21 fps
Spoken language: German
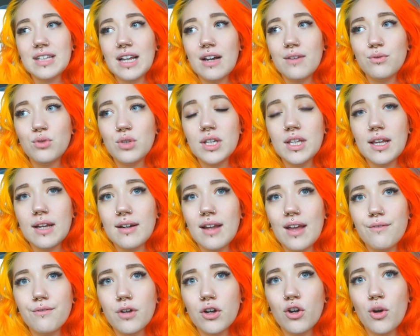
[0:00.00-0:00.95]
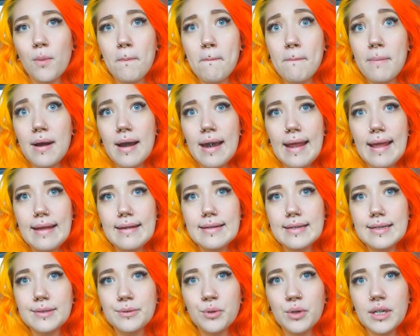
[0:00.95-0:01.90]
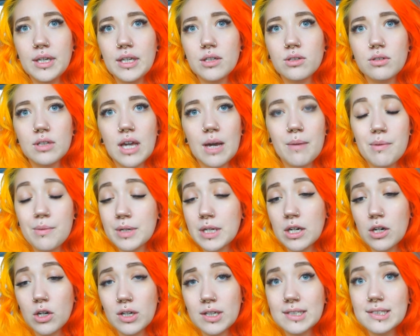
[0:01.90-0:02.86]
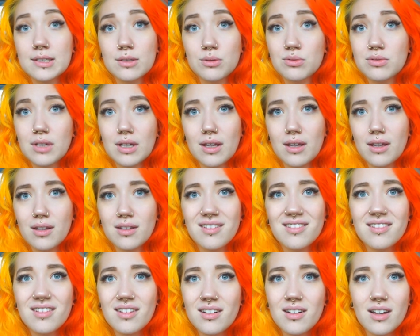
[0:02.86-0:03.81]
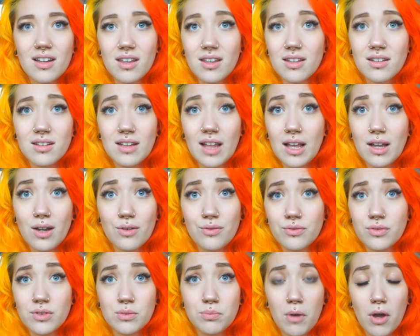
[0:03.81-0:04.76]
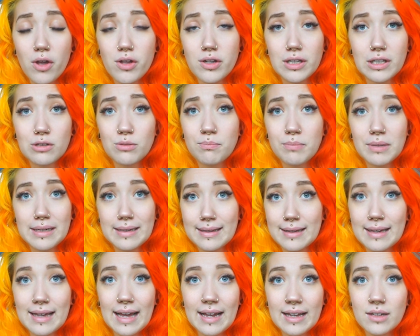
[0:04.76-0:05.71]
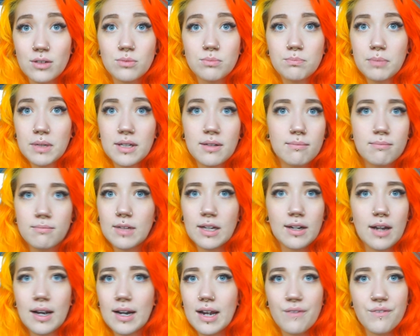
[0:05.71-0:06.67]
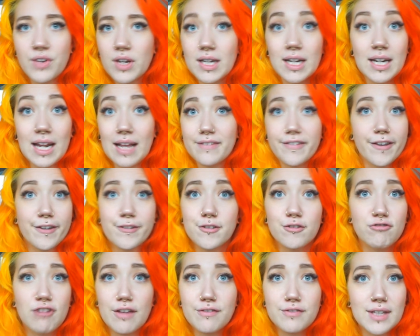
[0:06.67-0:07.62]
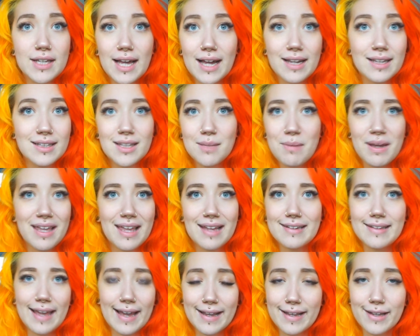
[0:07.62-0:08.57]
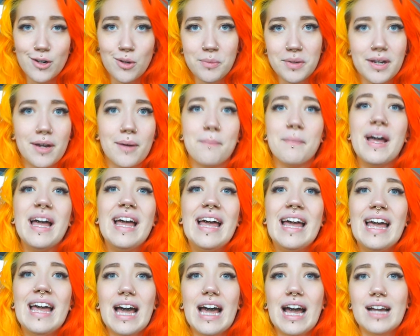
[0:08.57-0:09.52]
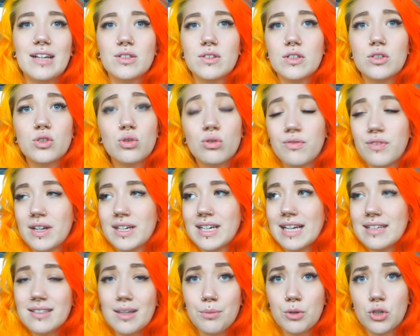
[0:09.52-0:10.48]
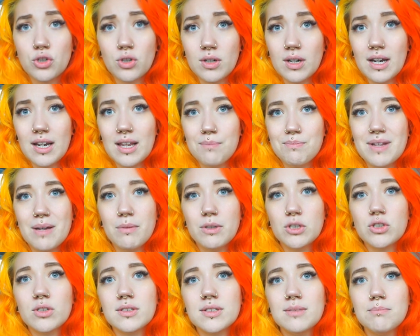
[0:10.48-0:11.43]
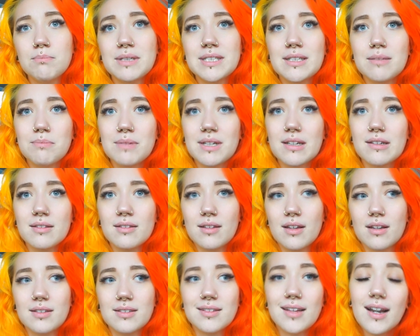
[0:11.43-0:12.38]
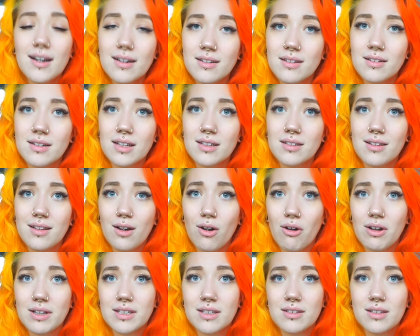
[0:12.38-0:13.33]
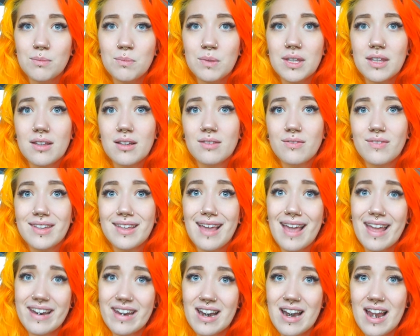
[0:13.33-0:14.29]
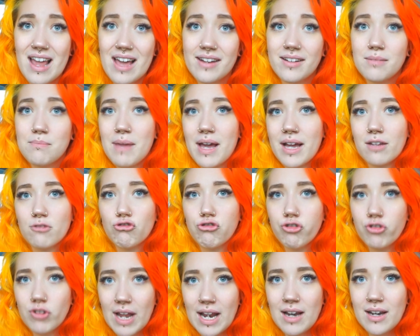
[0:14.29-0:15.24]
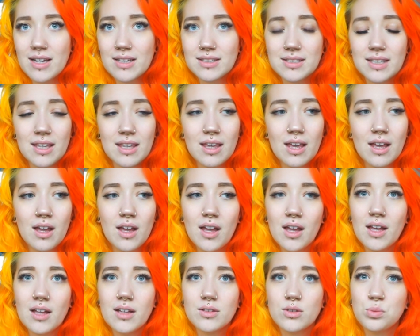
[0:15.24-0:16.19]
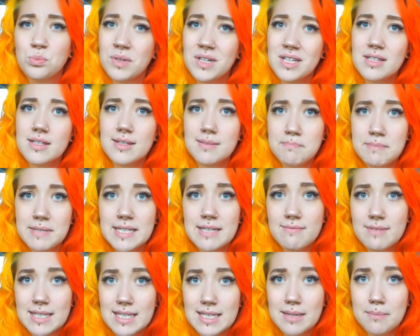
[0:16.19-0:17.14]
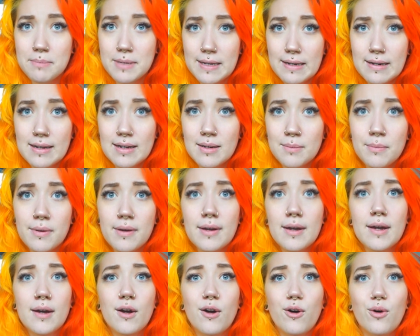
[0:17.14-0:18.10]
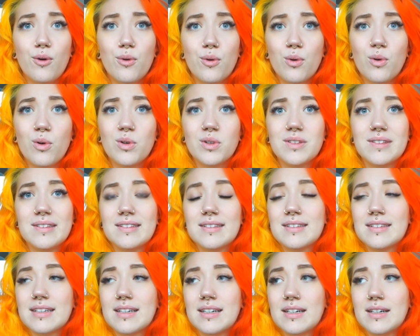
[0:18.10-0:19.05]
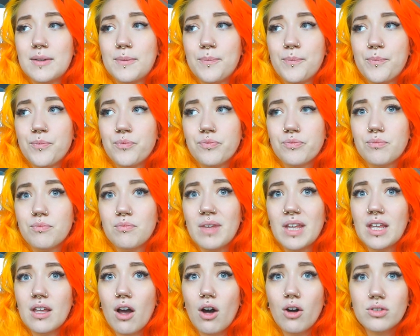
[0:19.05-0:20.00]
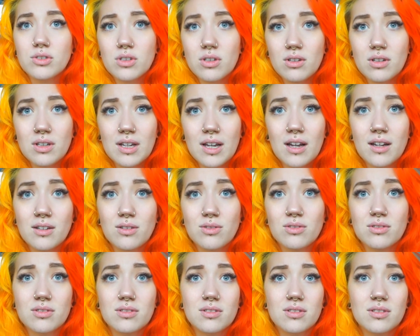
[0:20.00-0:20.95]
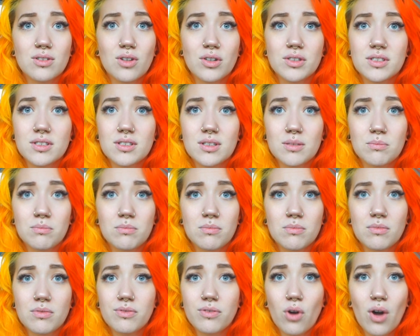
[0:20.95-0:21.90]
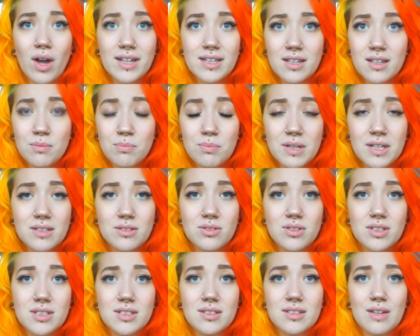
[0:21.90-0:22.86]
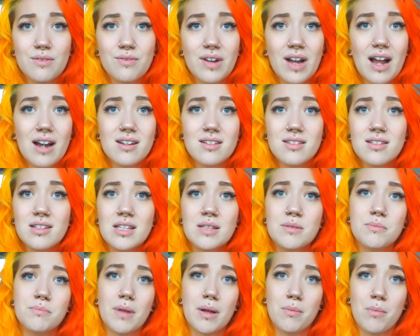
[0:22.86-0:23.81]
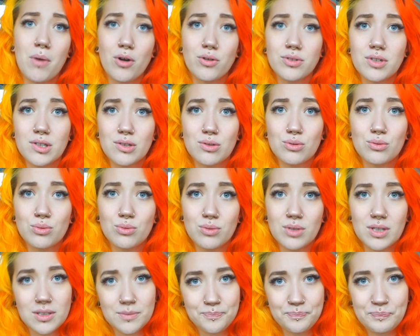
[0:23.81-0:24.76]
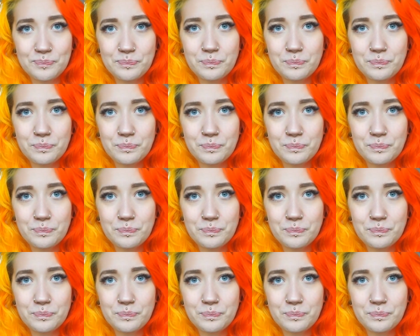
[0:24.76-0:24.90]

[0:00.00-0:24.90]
Da wurde ich halt einfach komplett komplett ignoriert. Und ich habe aber dann auch gesagt, gut, da gehe ich nicht hin, da gehe ich nicht einkaufen, das brauche ich nicht. Und bin dann gegangen und bin dann halt einfach in ein anderes Geschäft gegangen, die mein Geld gern genommen haben. Also insofern, das habe ich schon erlebt. Aber ansonsten passiert mir das äh, selten, denn die Leute, die mich irgendwie kennenlernen, merken schnell, dass ich zumindest ein bisschen was in der Birne habe und ähm, mich ausdrücken kann und trotzdem freundlich bin, also dass das einfach alles nichts mit meinem Aussehen zu tun hat.